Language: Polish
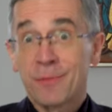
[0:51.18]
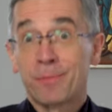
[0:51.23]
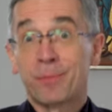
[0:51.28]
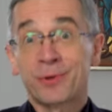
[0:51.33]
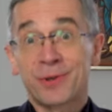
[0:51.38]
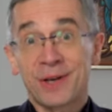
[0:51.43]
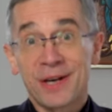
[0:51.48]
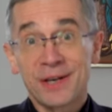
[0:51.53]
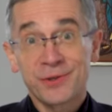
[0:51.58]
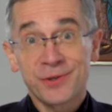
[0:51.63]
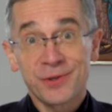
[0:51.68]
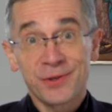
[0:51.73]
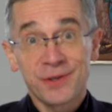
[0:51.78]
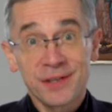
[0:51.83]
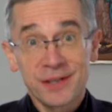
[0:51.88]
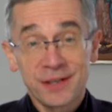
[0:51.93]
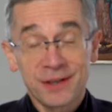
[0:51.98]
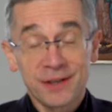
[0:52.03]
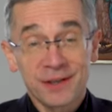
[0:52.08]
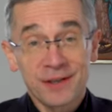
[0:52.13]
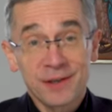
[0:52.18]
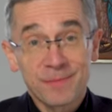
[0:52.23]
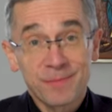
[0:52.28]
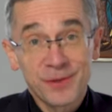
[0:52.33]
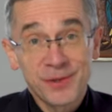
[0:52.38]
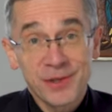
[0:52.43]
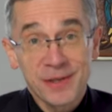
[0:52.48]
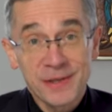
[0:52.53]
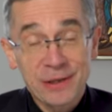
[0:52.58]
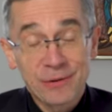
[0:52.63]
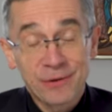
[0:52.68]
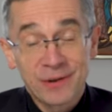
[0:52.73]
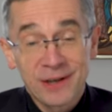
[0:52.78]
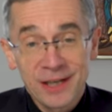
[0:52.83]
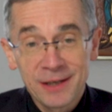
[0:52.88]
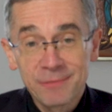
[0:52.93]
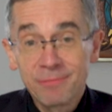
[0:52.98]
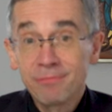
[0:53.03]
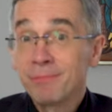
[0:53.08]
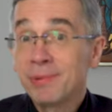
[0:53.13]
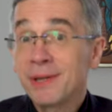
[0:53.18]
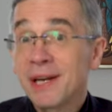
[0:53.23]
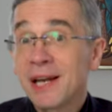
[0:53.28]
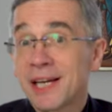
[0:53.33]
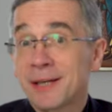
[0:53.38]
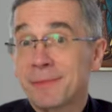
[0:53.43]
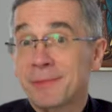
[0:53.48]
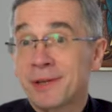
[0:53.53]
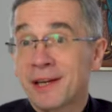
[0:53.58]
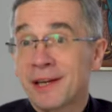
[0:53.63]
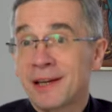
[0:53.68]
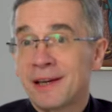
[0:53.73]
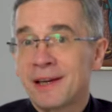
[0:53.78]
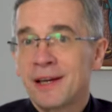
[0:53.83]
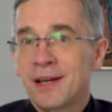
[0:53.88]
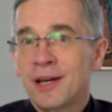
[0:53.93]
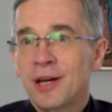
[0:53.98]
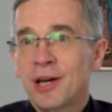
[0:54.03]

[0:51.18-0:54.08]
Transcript: podręcznik e, bycia zakochanym? Bynajmniej.